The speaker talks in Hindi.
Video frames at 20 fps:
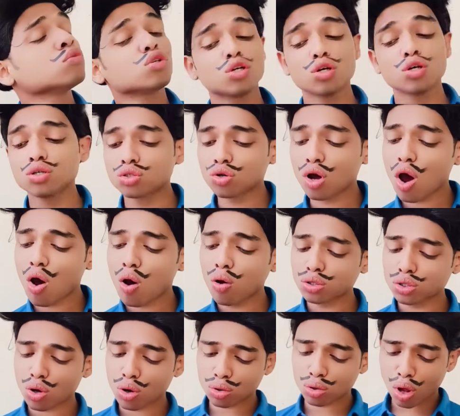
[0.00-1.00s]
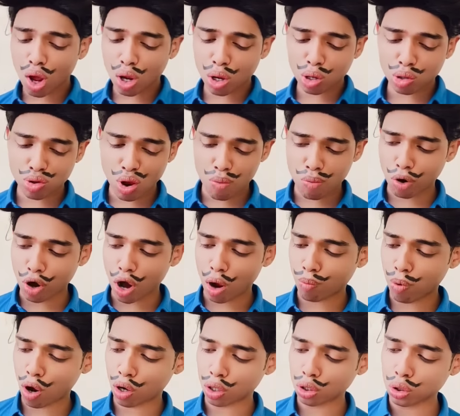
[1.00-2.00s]
किसका हो सकता है इतना बड़ा
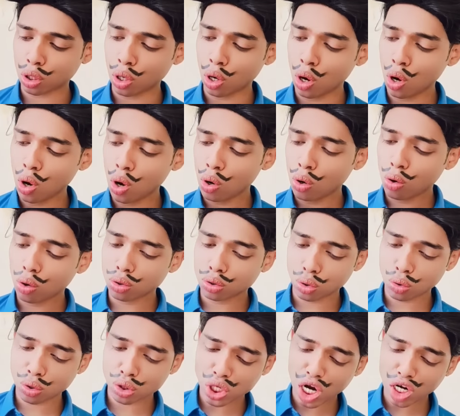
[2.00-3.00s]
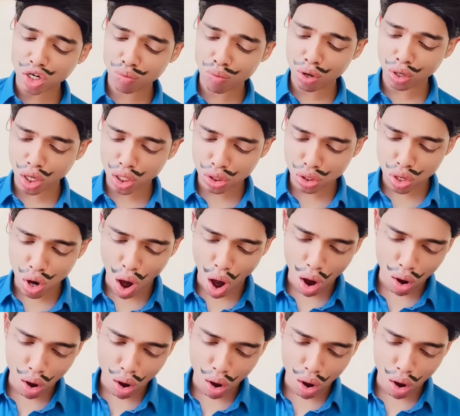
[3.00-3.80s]
पार्सल और सोसाइटी में कैसे आ